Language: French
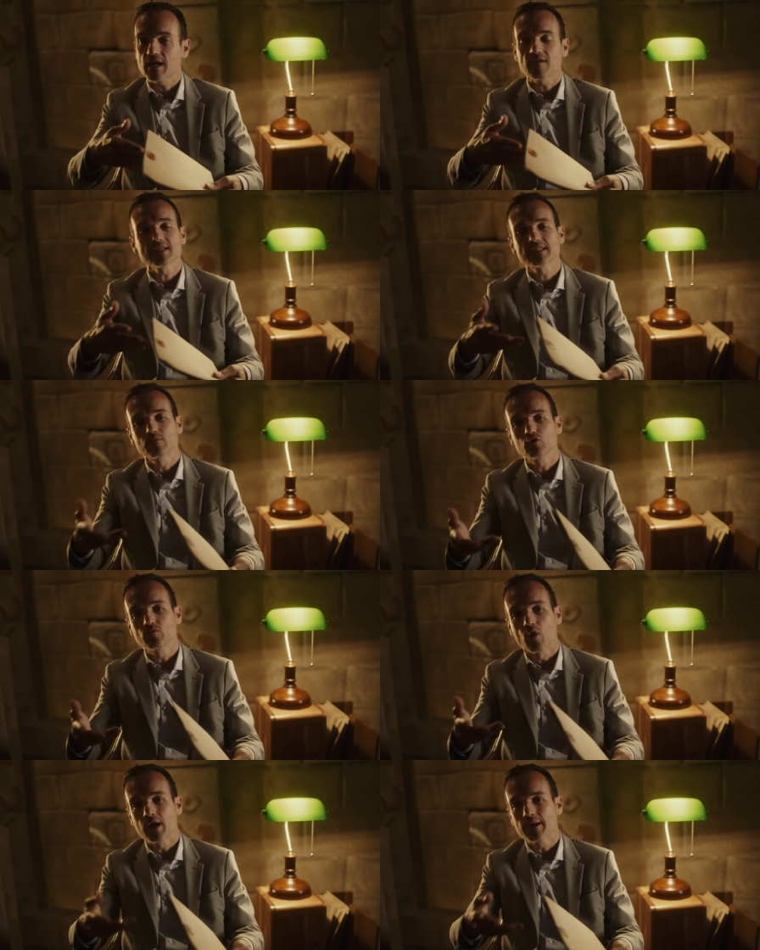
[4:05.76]
servaient ces
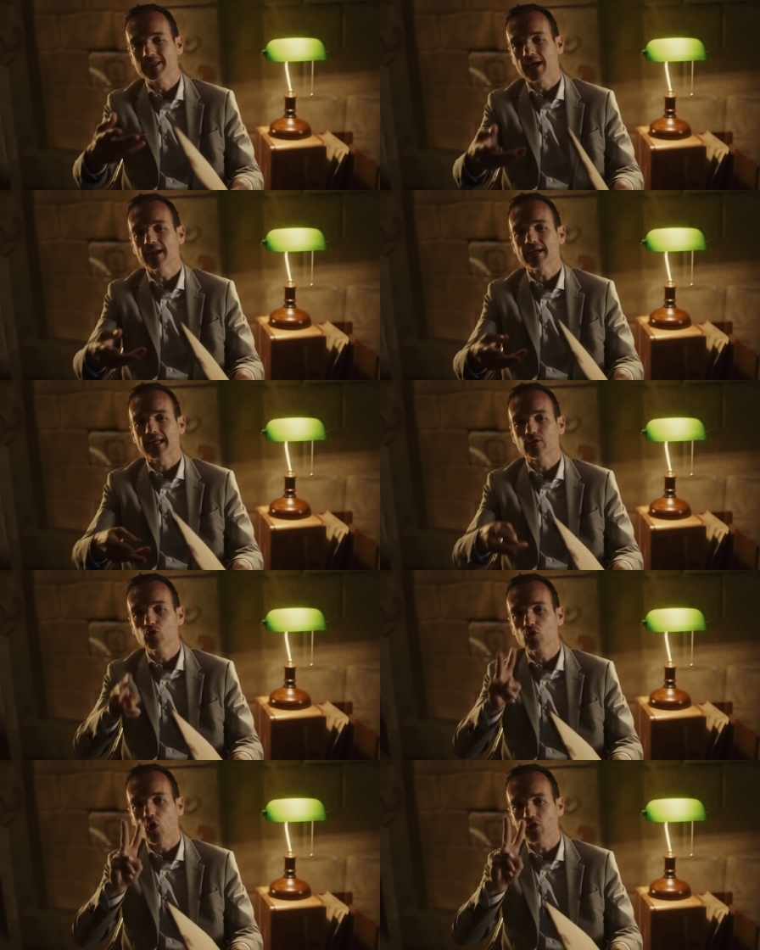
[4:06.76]
monuments Et eh bien là, il y a
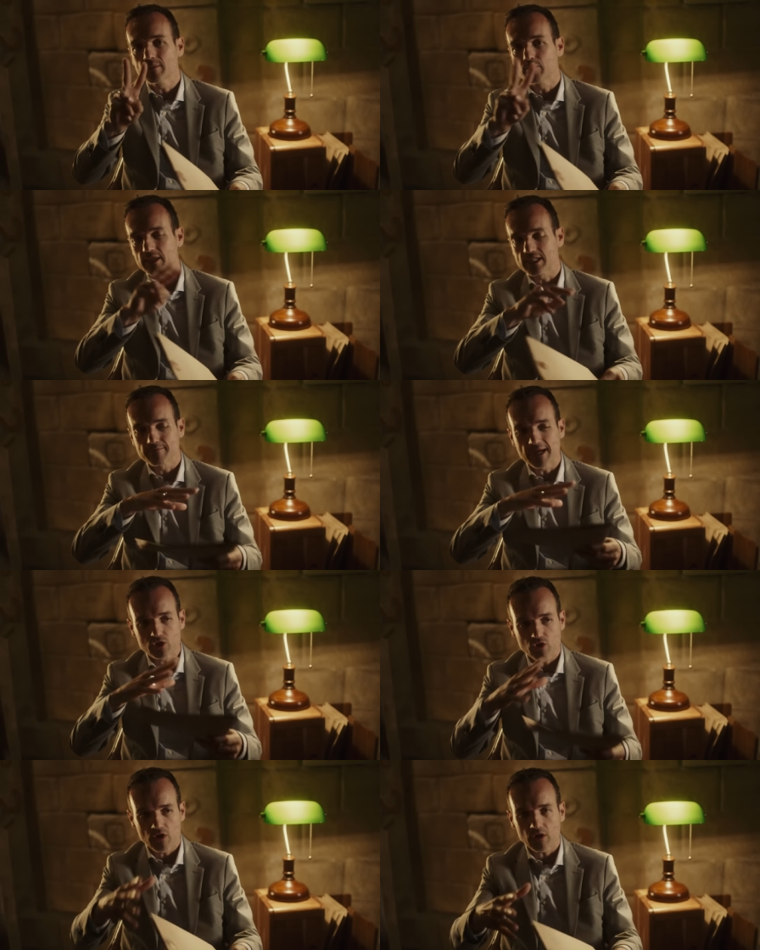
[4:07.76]
deux grandes hypothèses
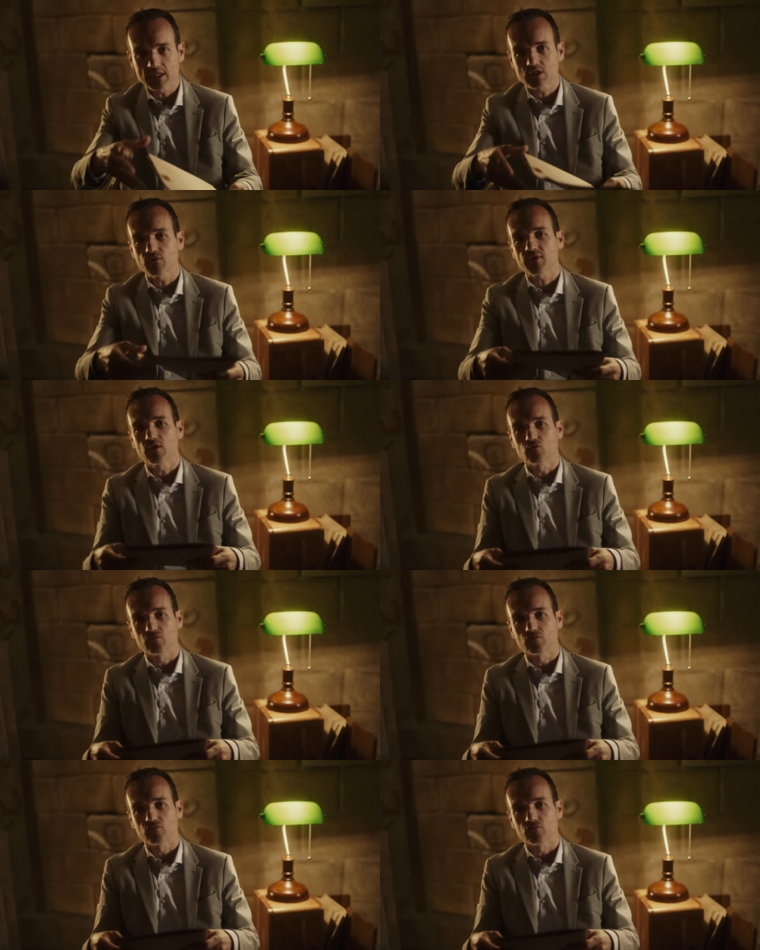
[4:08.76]
majeures qui s'offrent à nous.